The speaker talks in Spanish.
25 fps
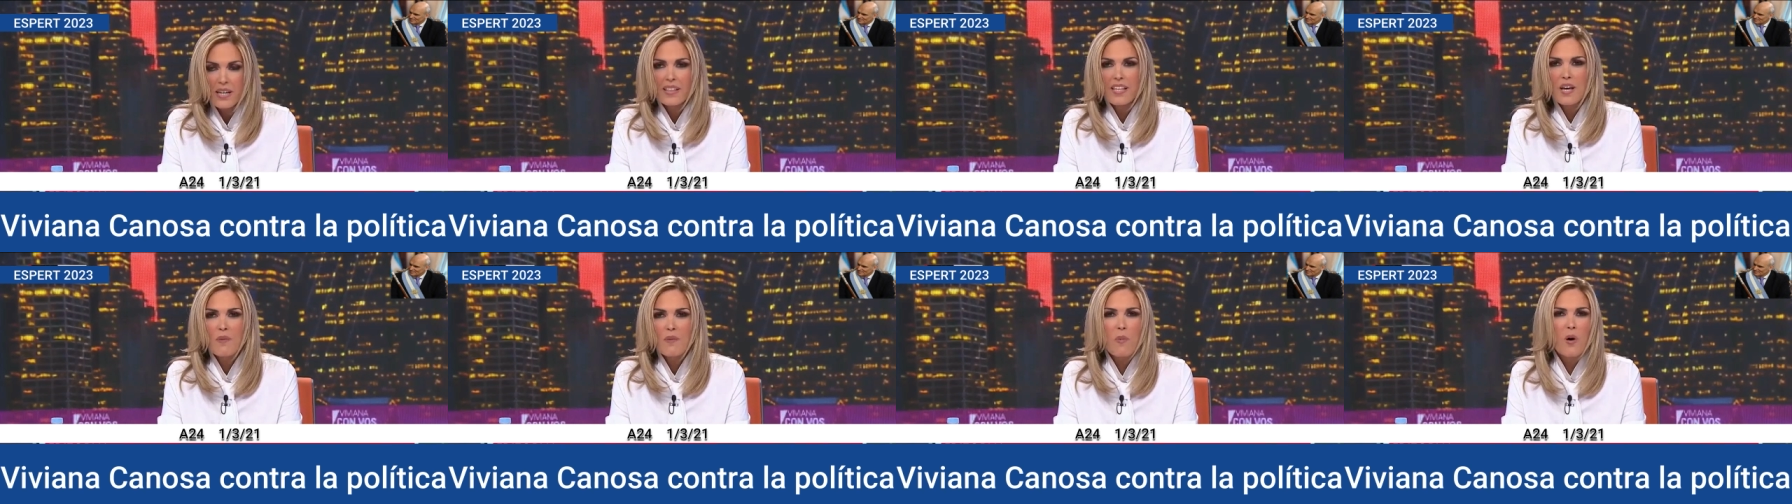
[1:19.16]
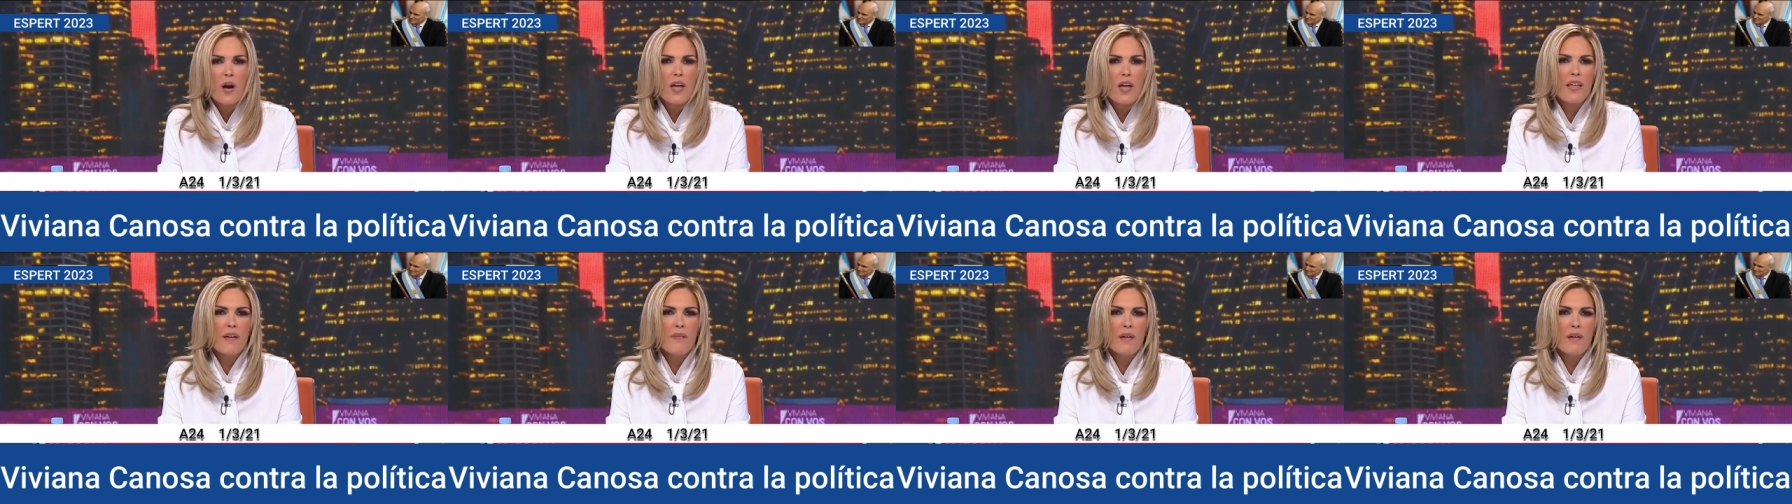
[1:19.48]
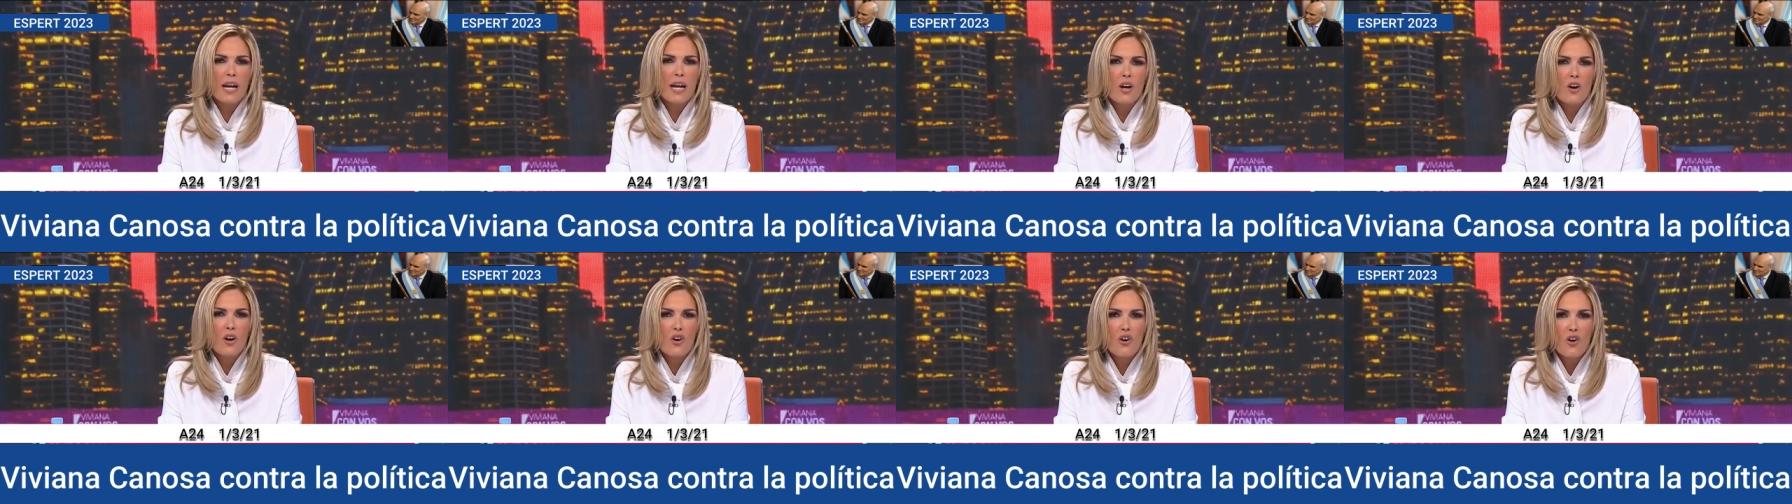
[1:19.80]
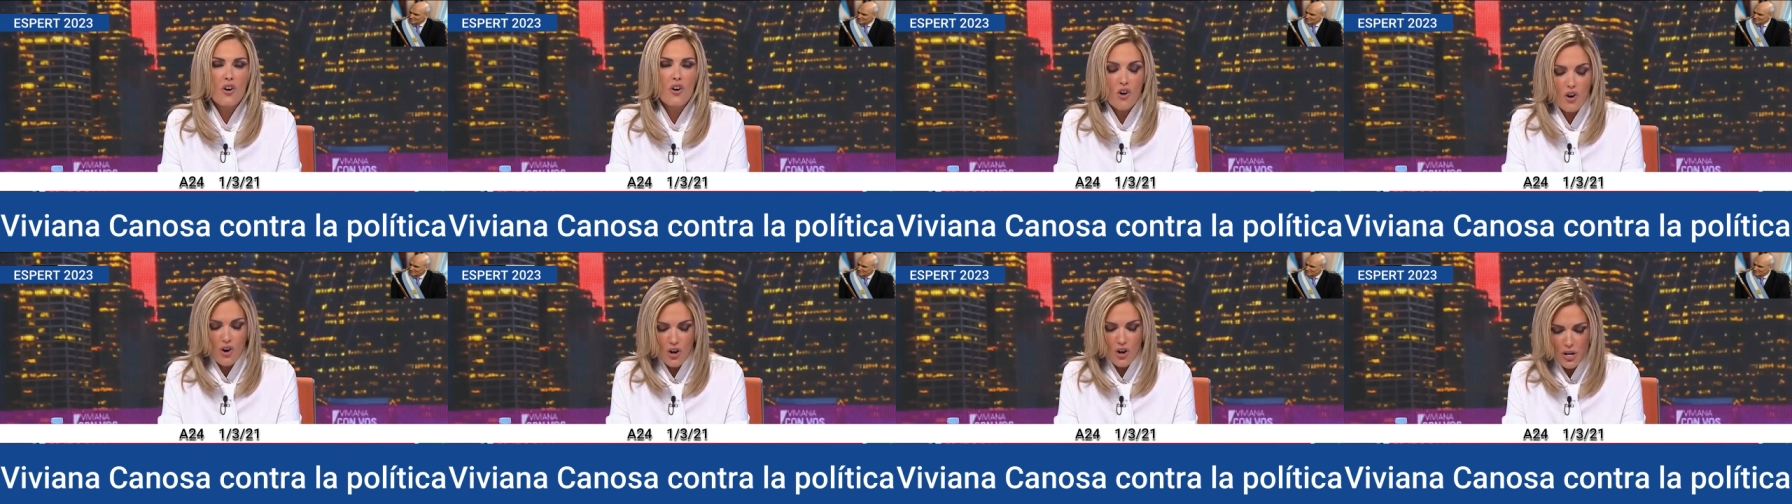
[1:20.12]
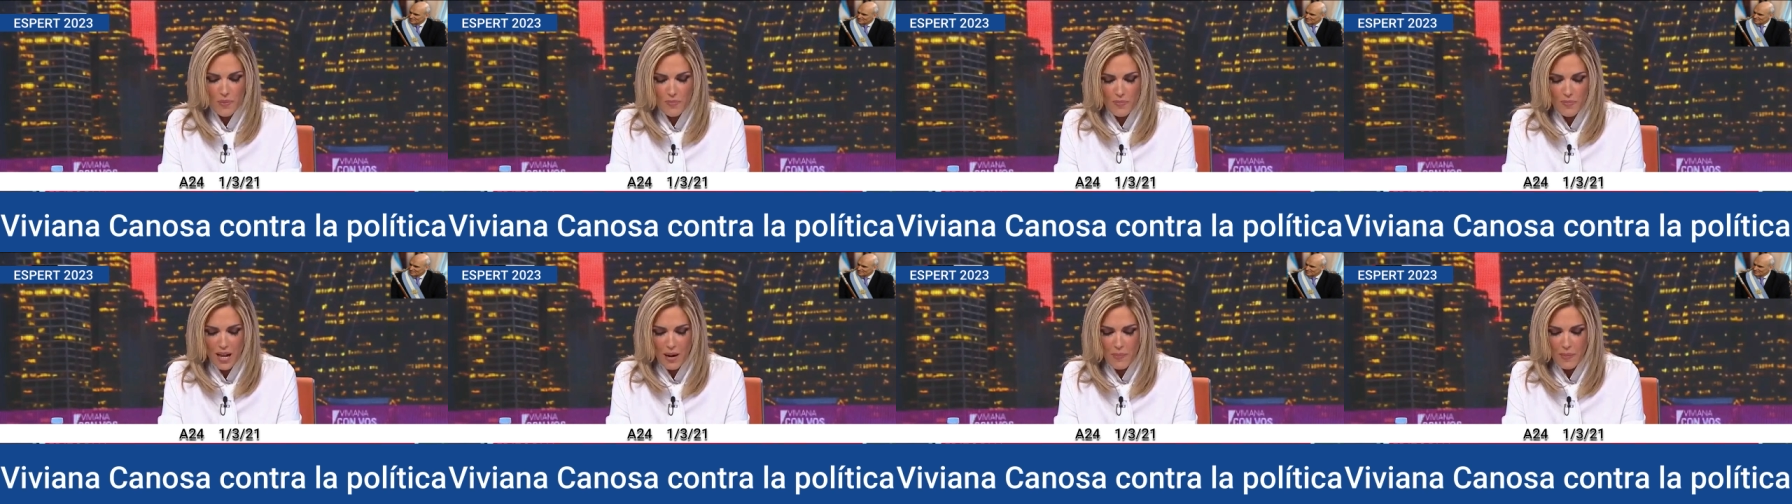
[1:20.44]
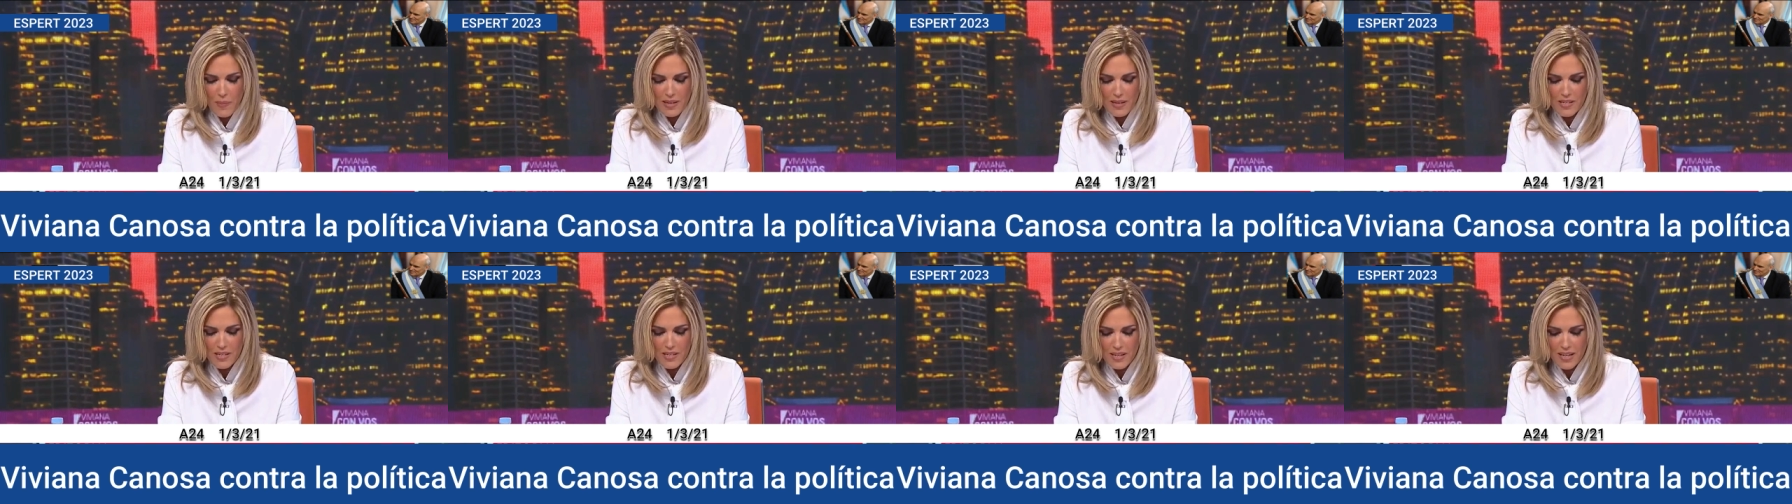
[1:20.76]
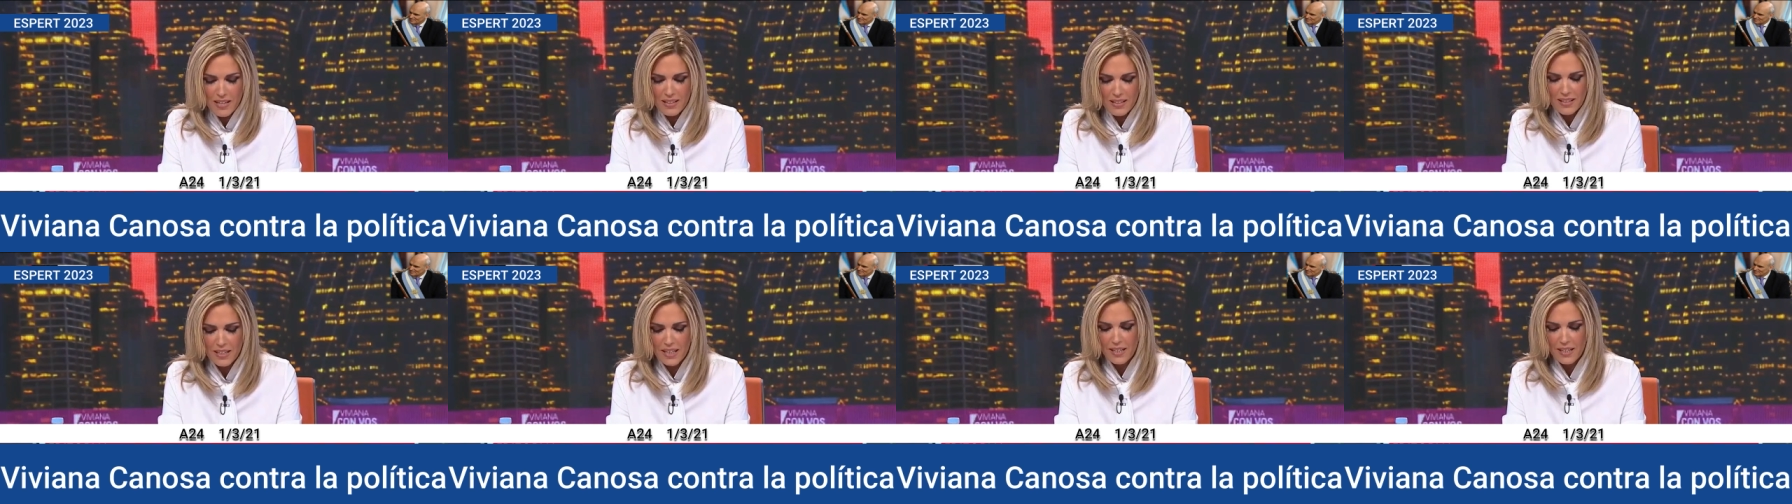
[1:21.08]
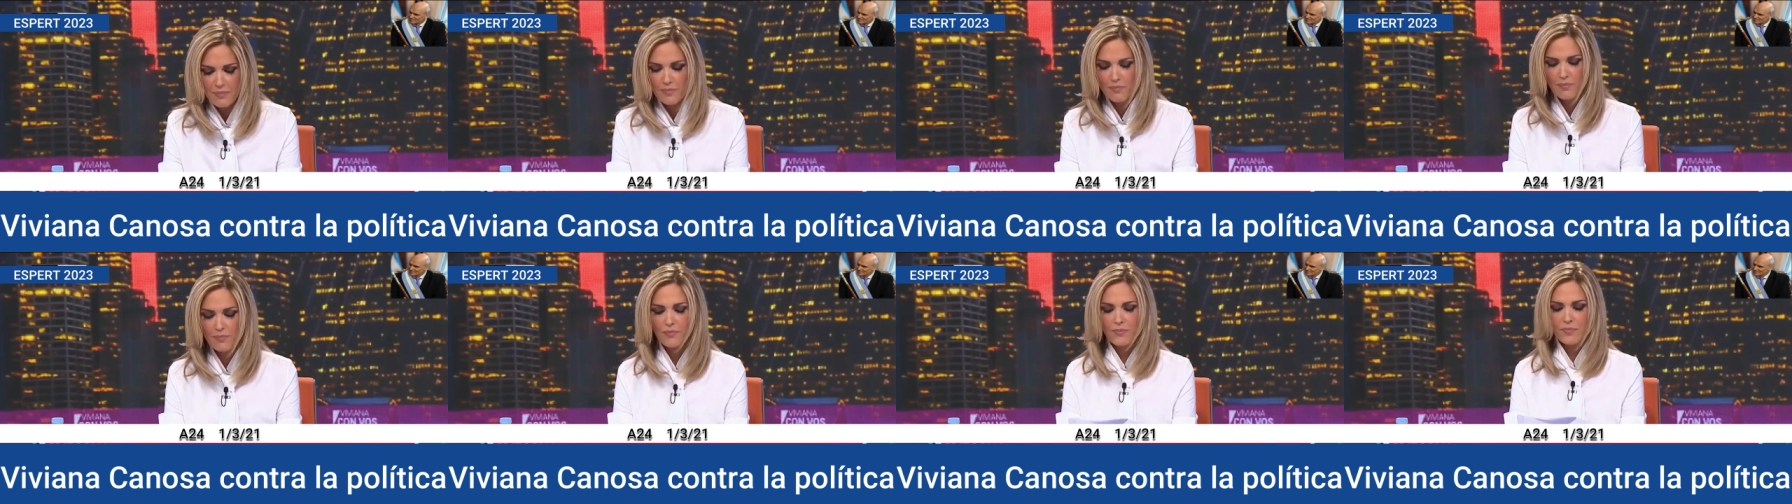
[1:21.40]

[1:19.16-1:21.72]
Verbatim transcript: Después de verlo hoy al presidente,